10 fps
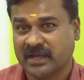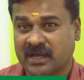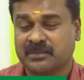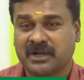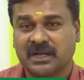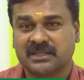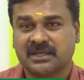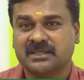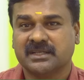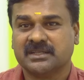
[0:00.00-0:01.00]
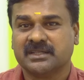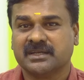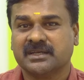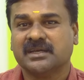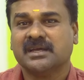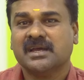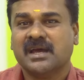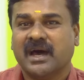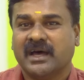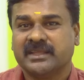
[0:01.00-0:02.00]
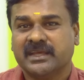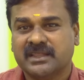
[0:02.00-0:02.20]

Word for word: ஆரம்ப காலத்துலேருந்து இருந்திருக்கு அது